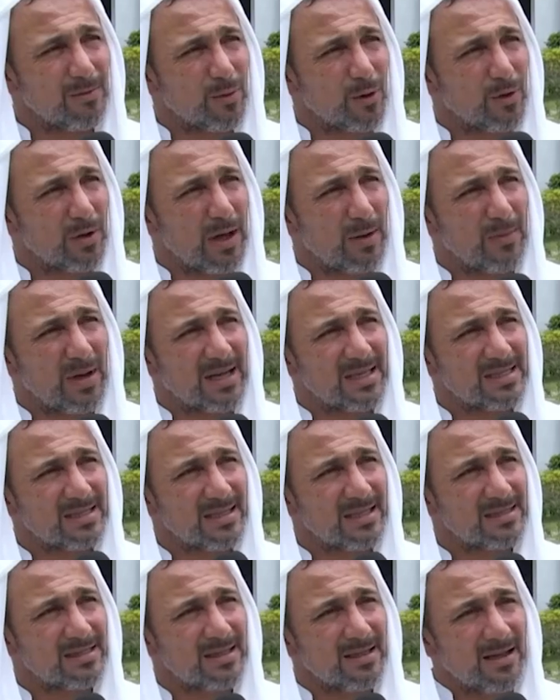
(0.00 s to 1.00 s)
programa es,
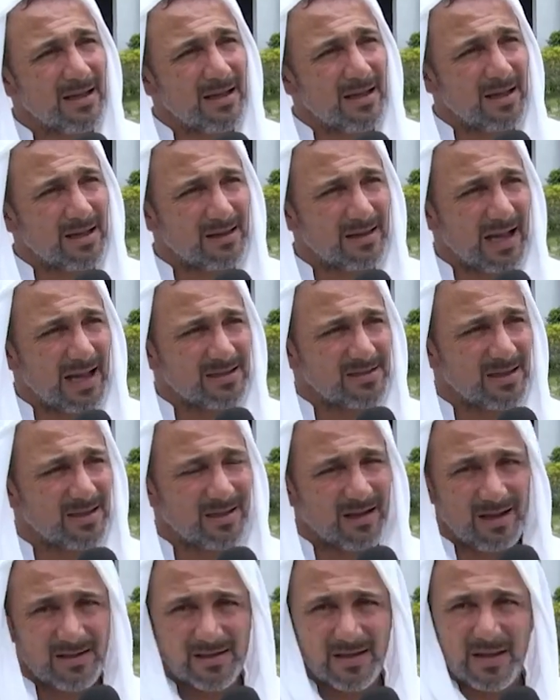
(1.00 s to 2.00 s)
es, es gracias,
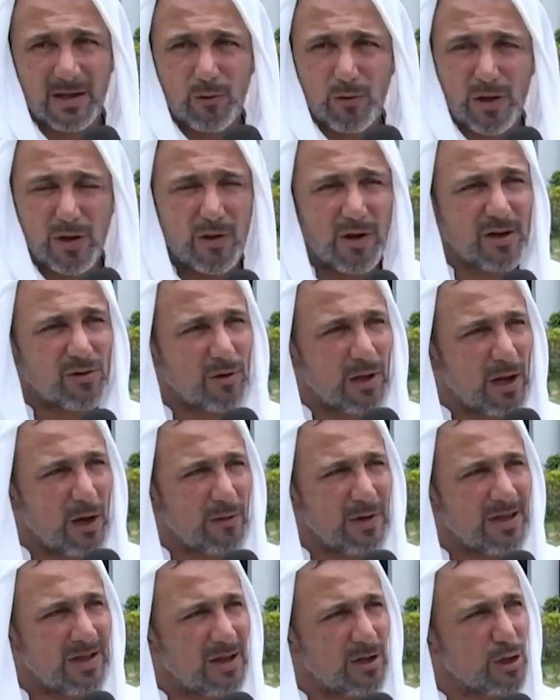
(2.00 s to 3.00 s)
gracias al universo, a la
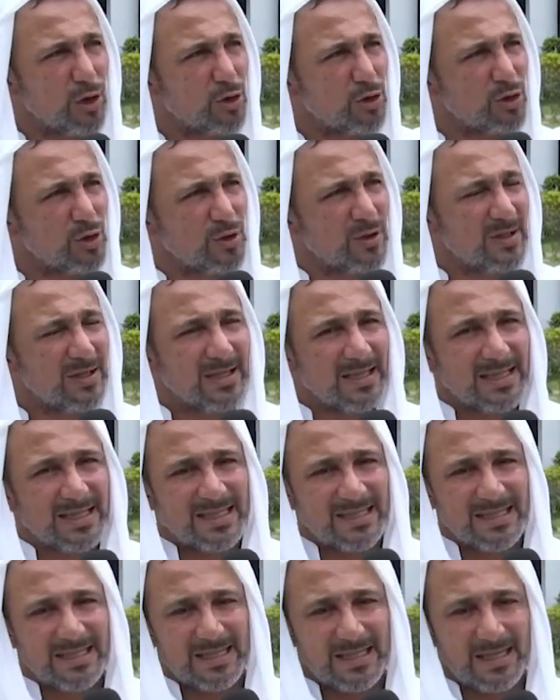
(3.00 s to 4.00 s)
vida, a Dios
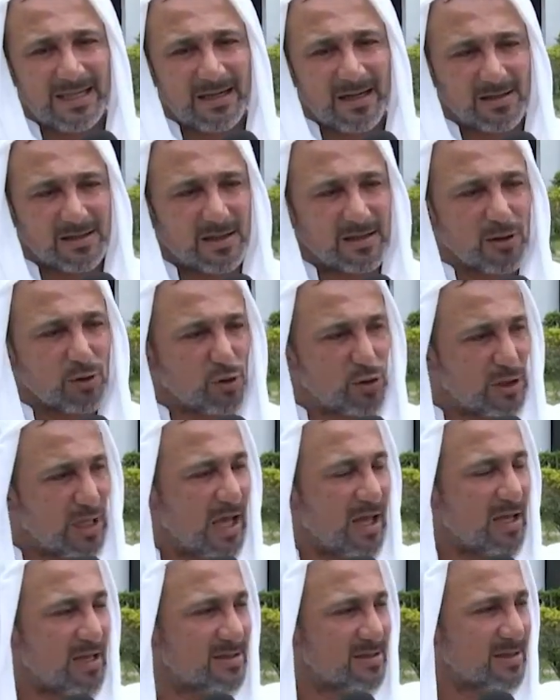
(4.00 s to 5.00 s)
eh, gracias a
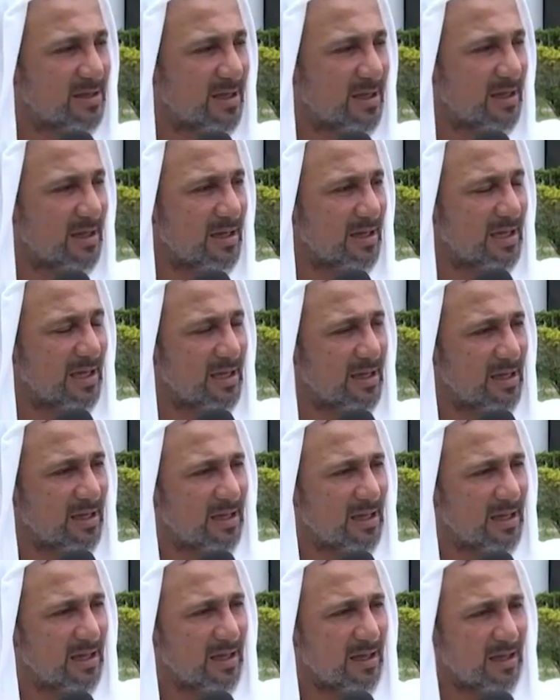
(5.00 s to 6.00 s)
ustedes que,
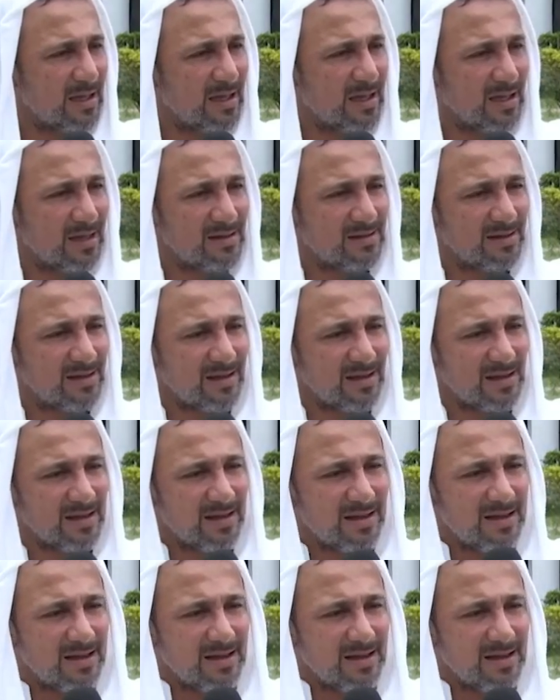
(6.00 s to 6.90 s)
que, se,